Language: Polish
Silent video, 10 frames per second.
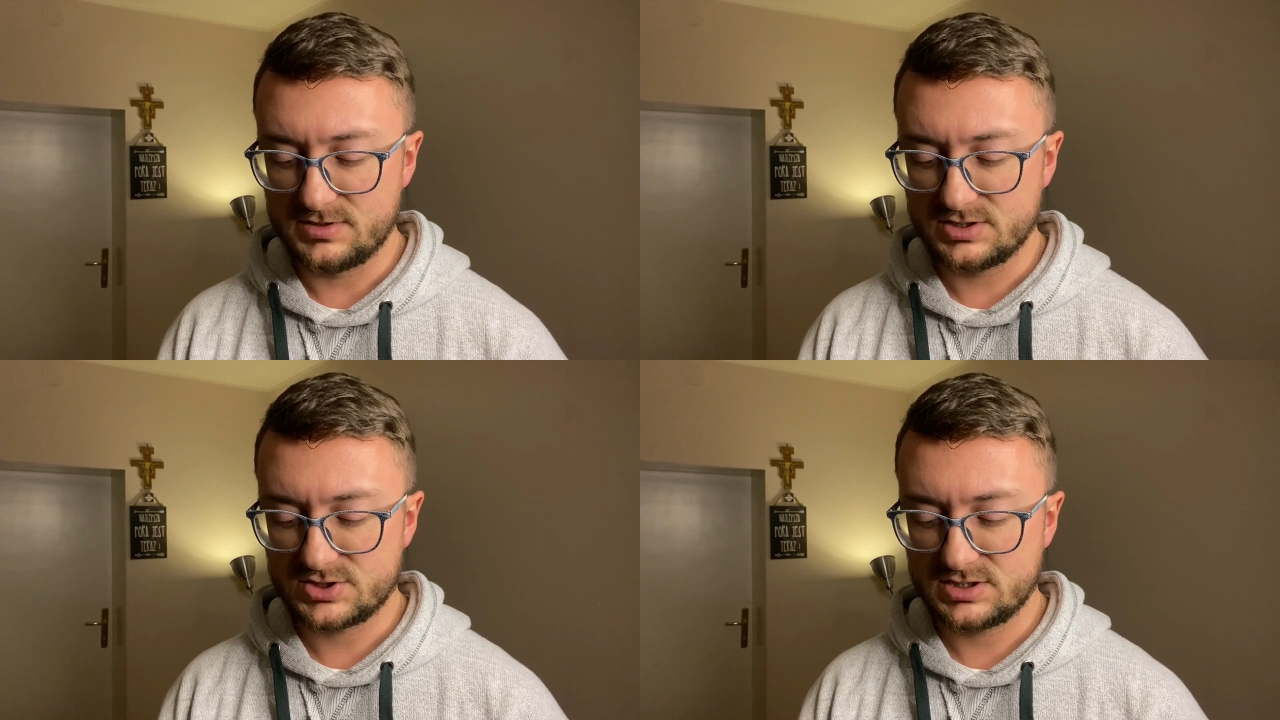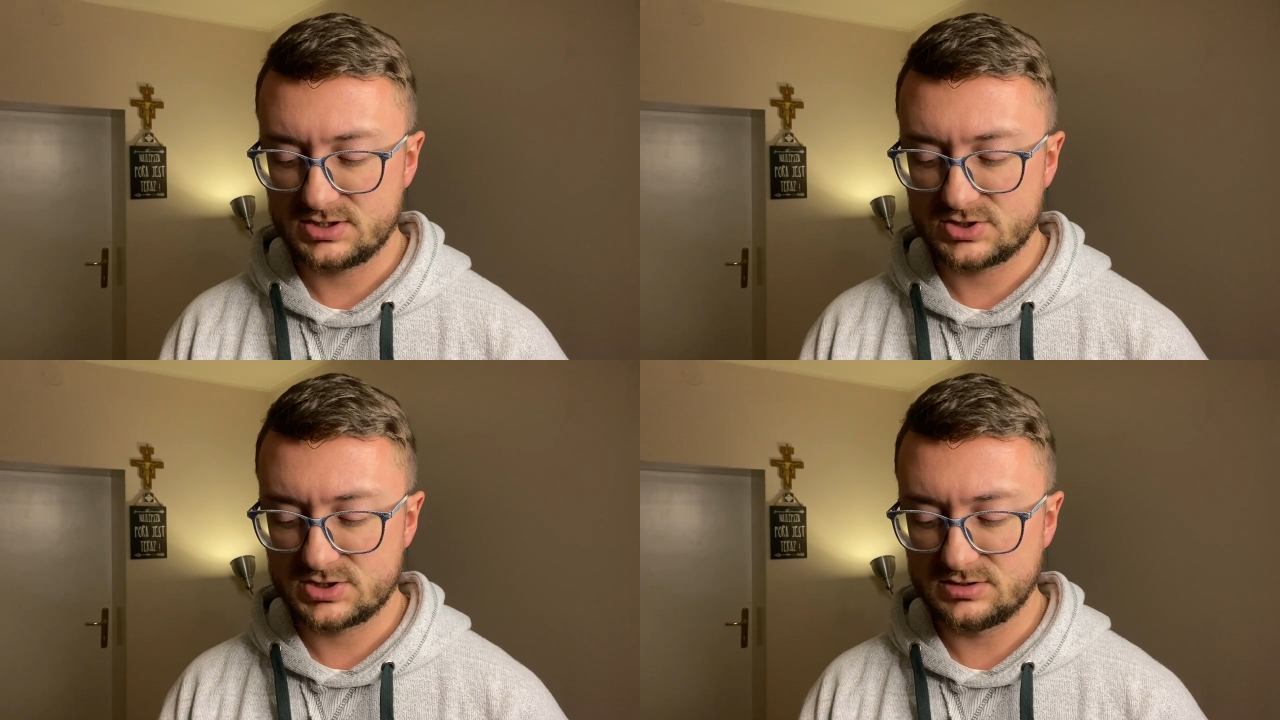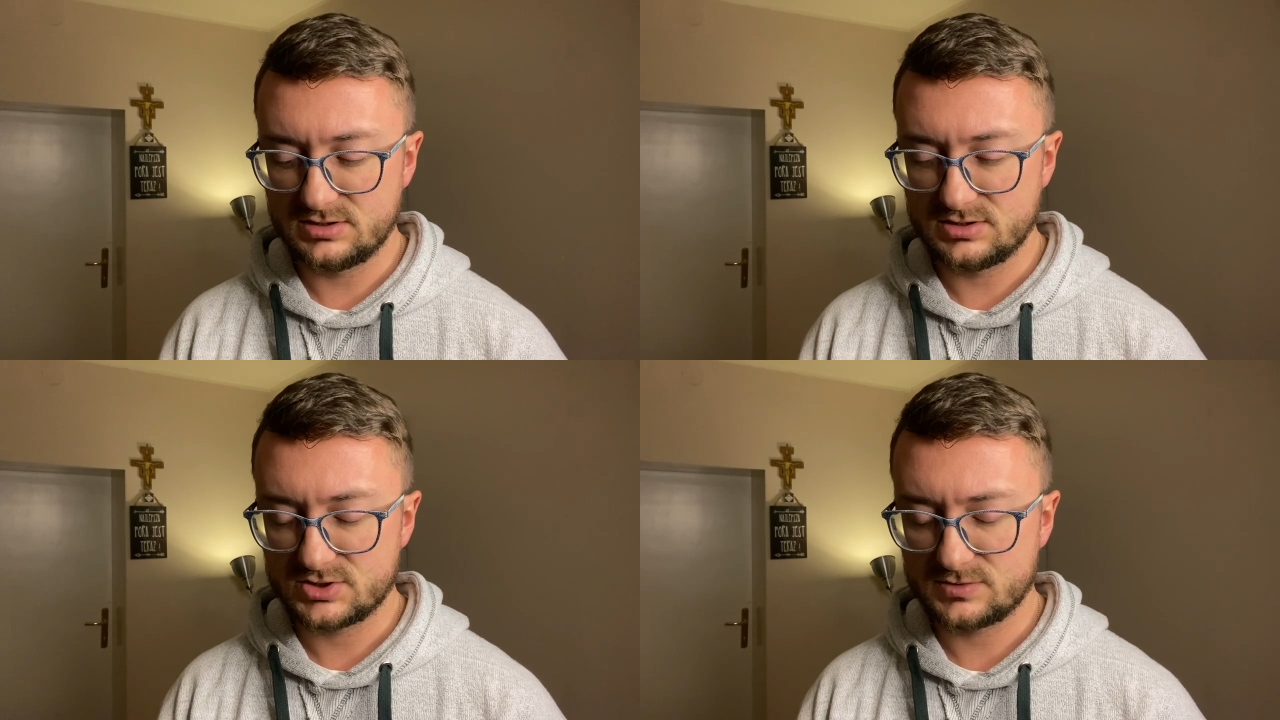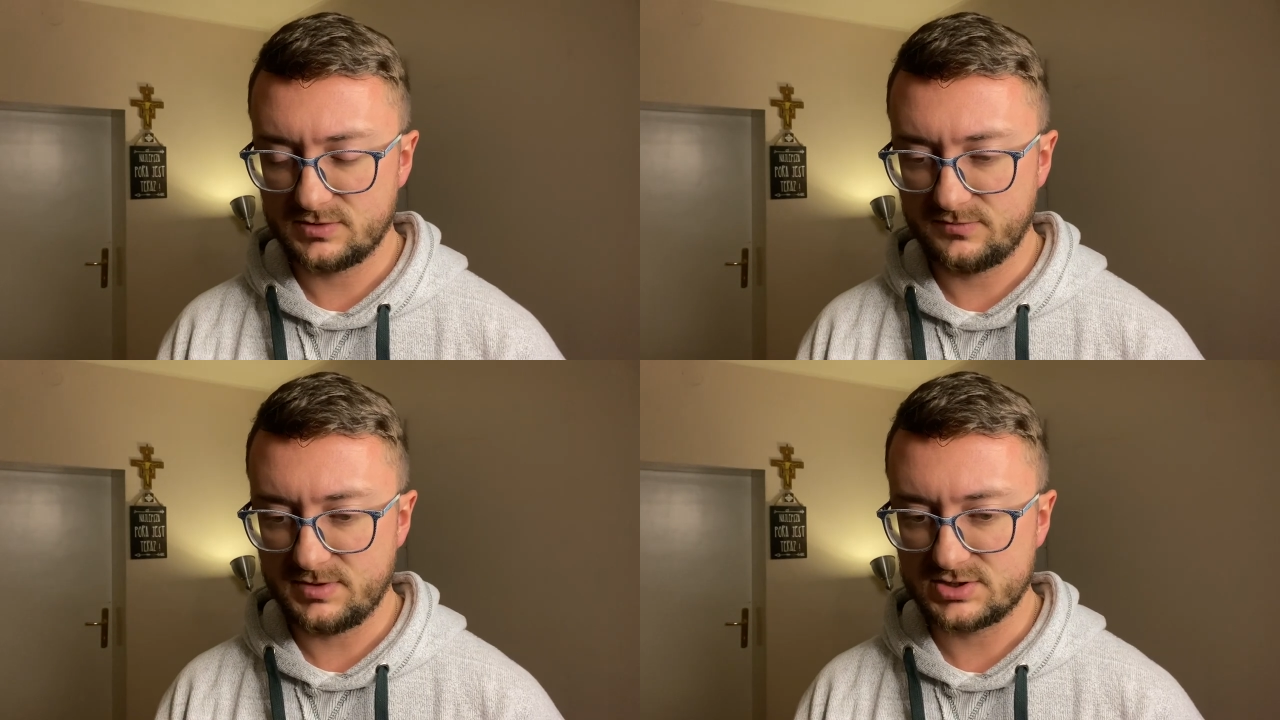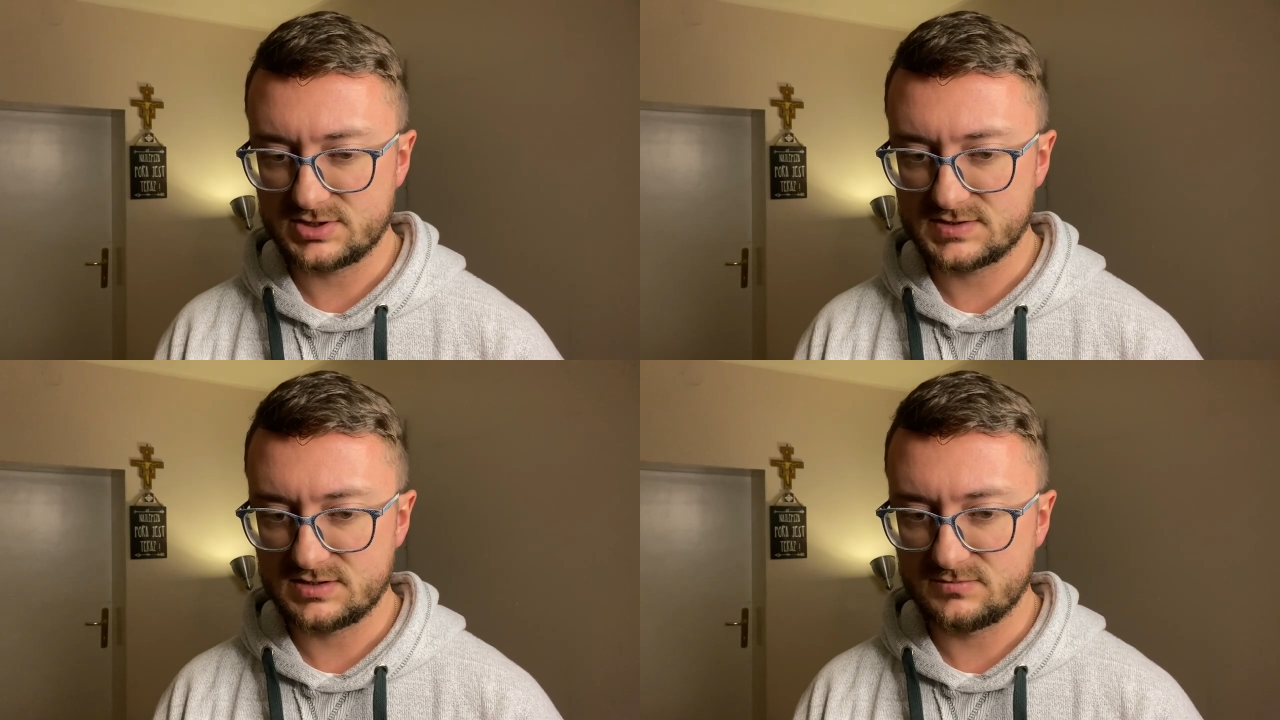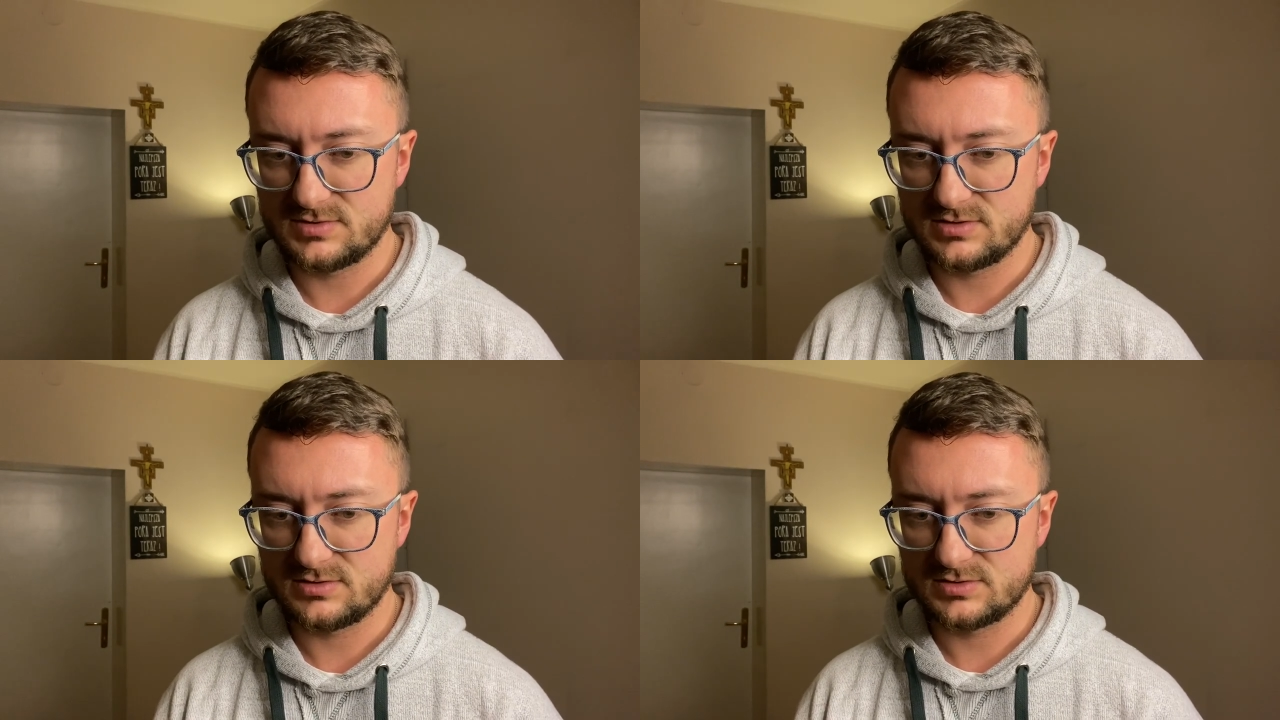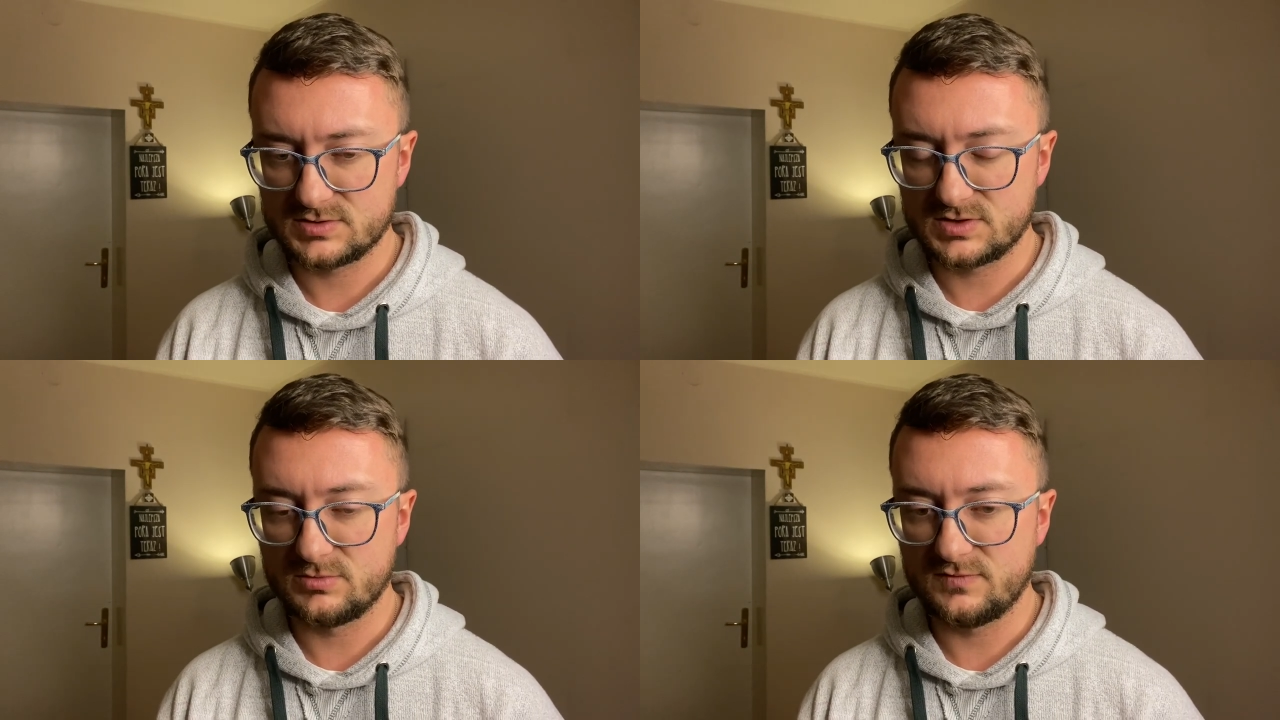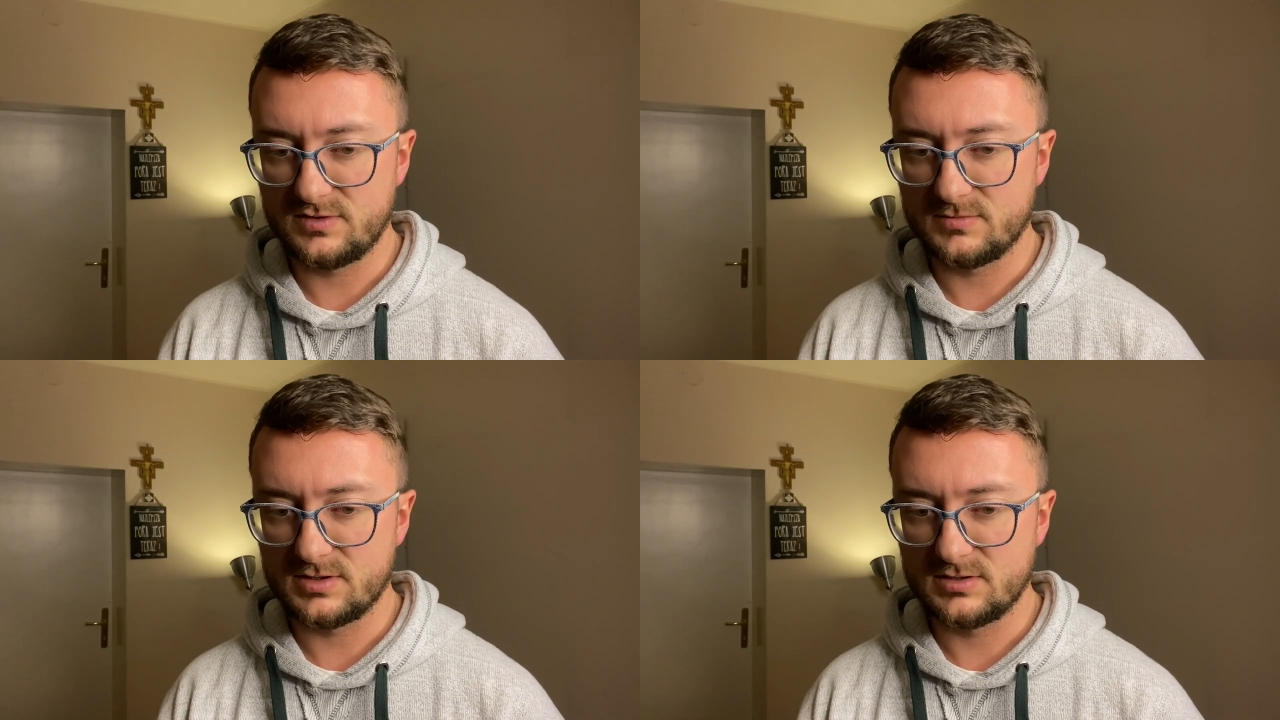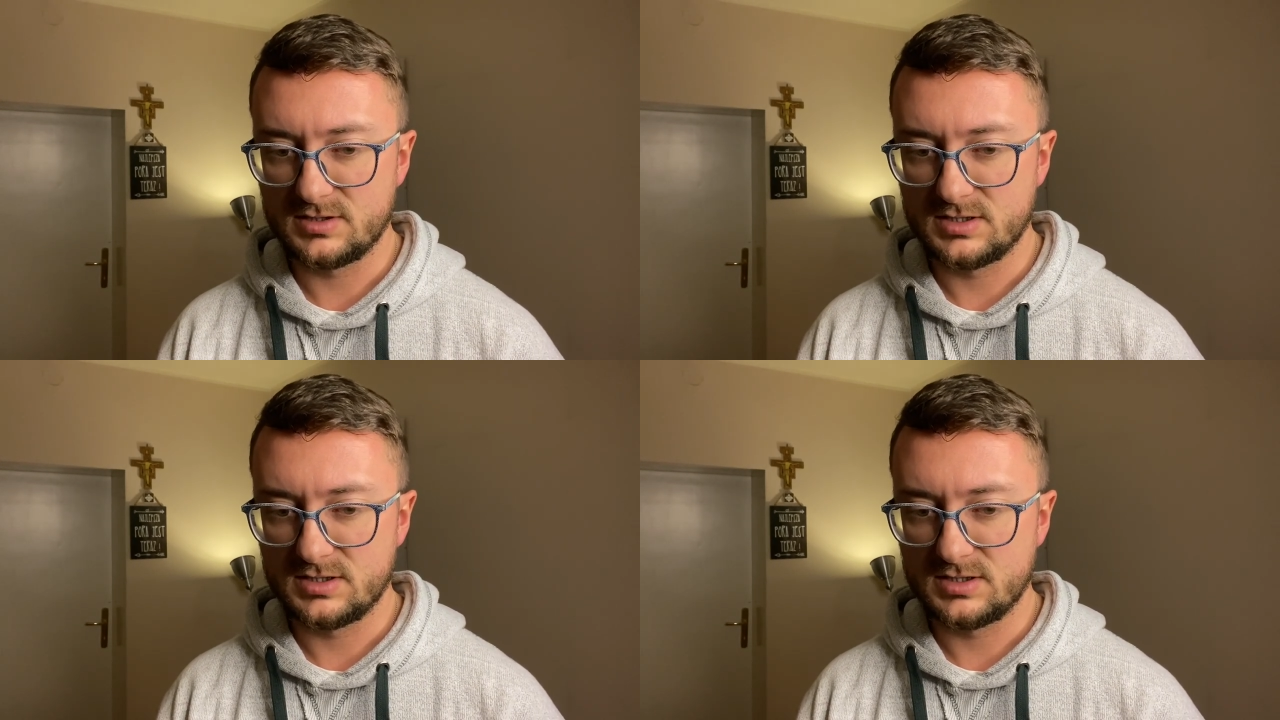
nasze czyny szły w parze z tym, co mówimy.